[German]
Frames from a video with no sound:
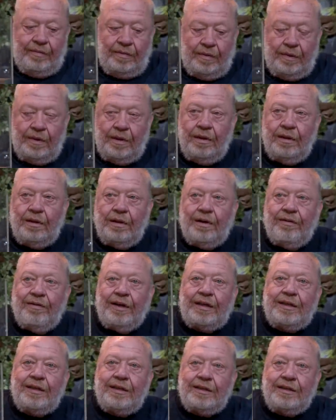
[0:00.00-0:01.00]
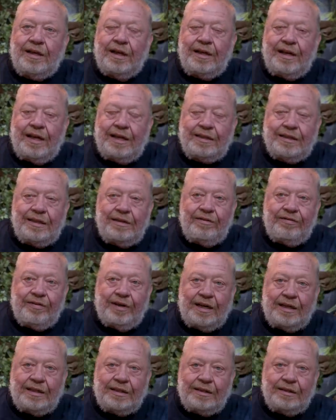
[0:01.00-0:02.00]
oder so. Hast Was sowas? ist denn
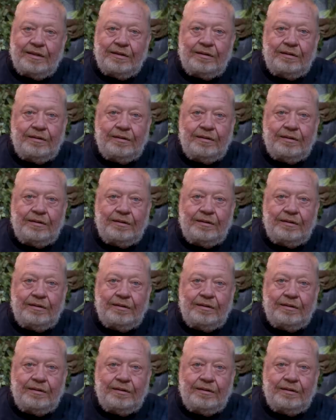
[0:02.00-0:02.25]
Erste-Hilfe-Kasten?